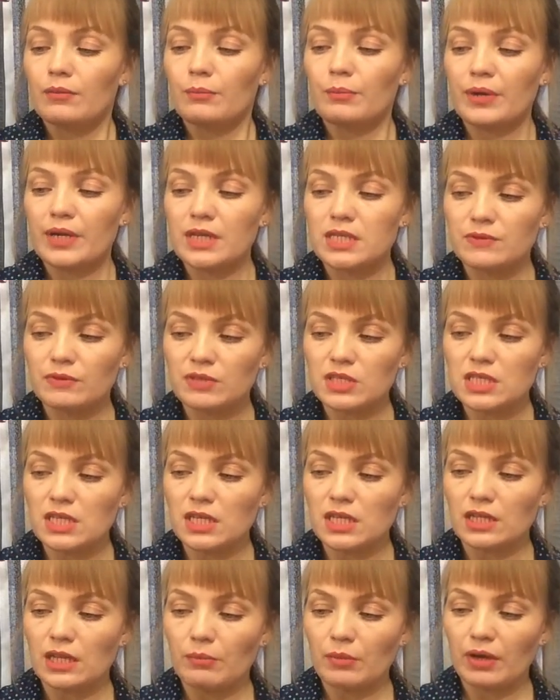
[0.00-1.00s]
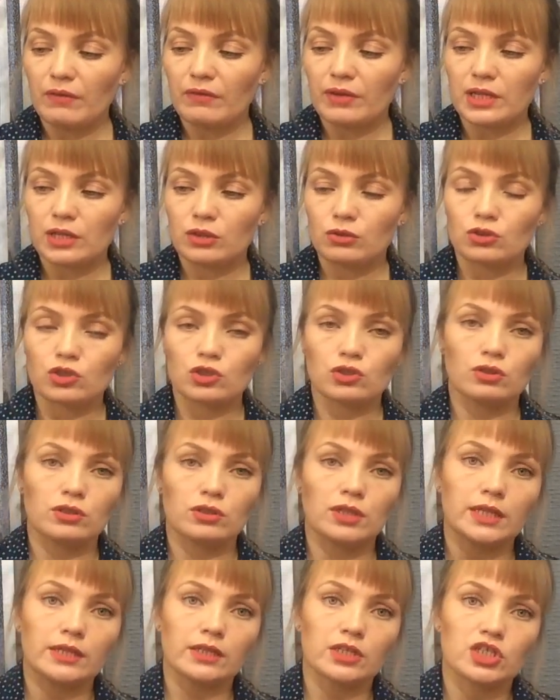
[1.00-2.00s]
Производитель нам говорит то, что
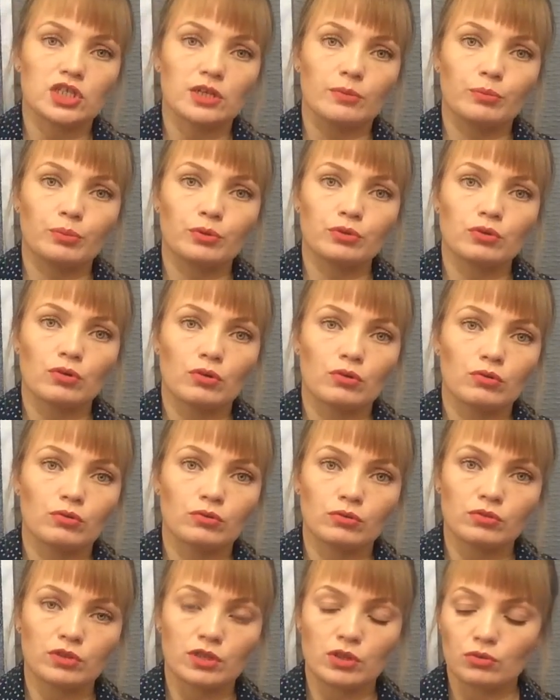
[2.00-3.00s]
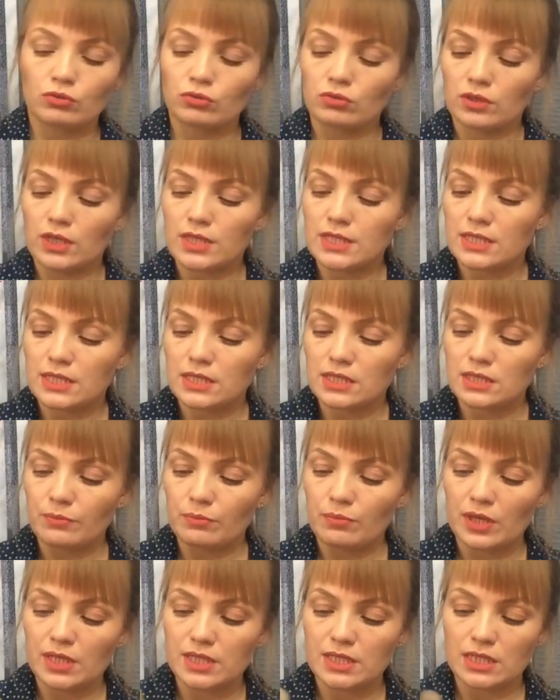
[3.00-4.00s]
данный шампунь, он идет у нас
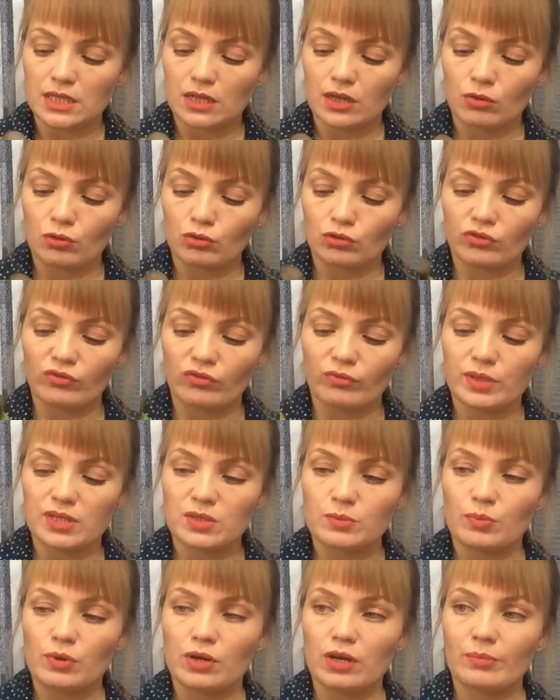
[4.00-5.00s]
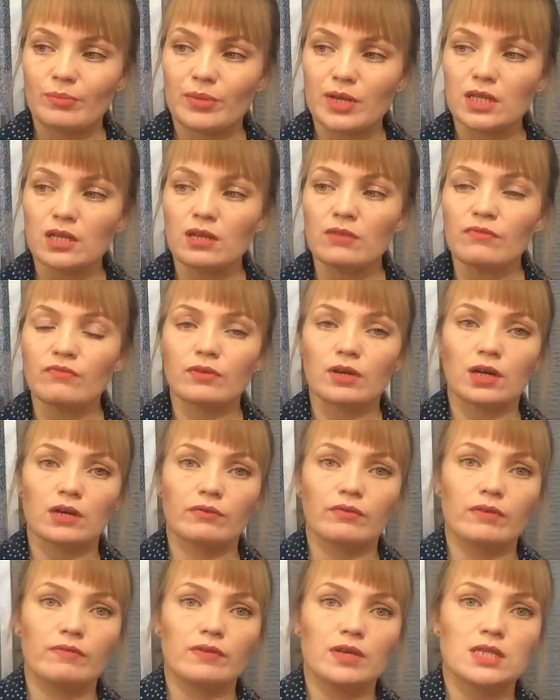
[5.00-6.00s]
без силиконов, без парабенов.
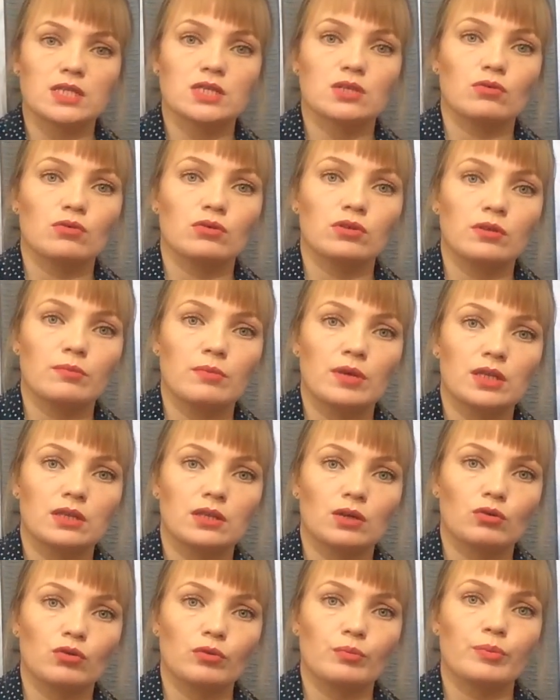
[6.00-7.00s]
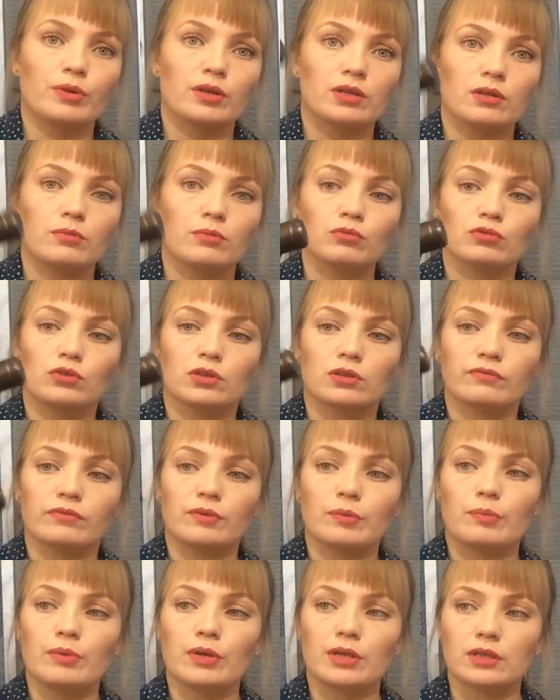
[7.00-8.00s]
Как вы видите, он имеет такой
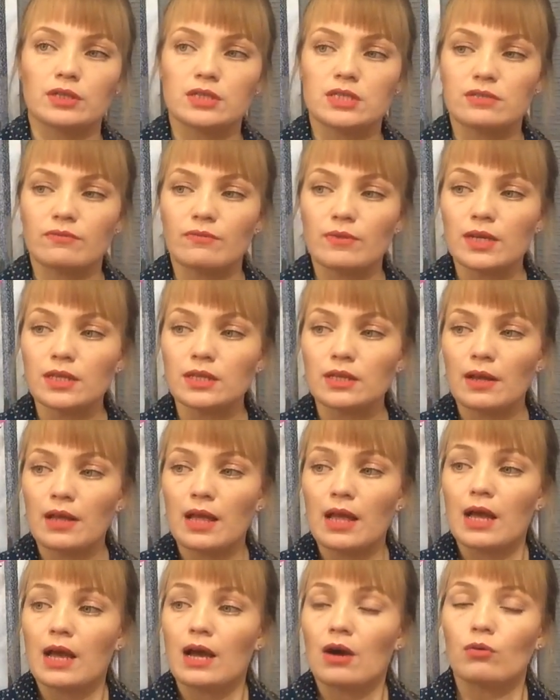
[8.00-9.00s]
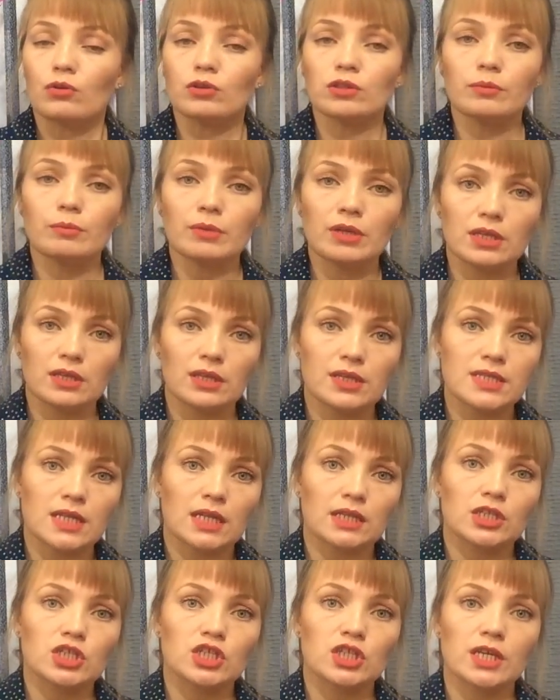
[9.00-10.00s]
перламутровый белый цвет. Он имеет
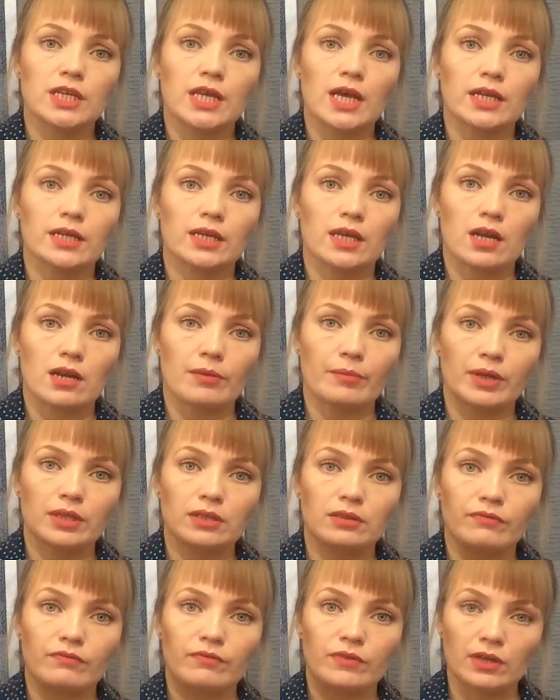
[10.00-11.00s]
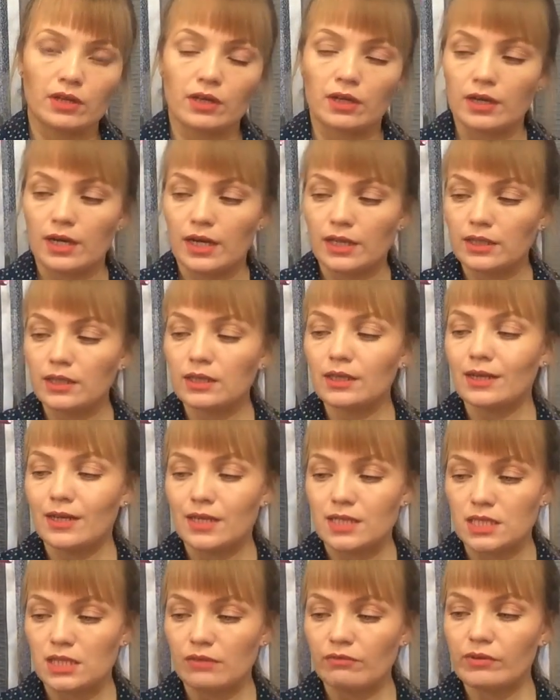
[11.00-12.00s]
достаточно яркий аромат винограда,
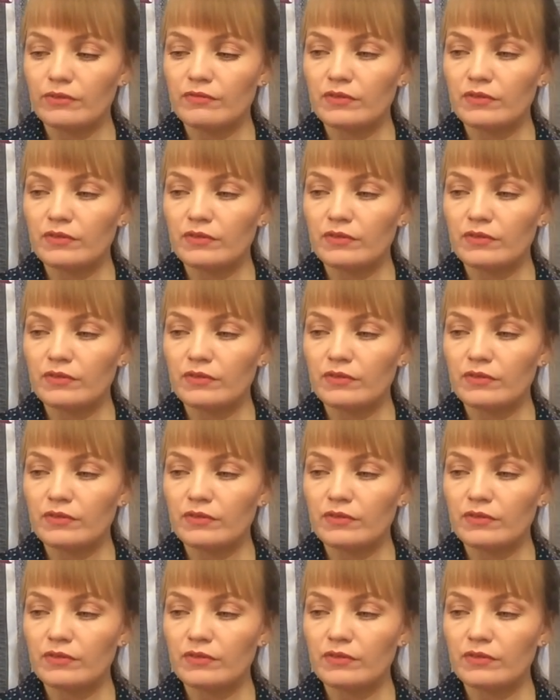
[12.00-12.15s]
красного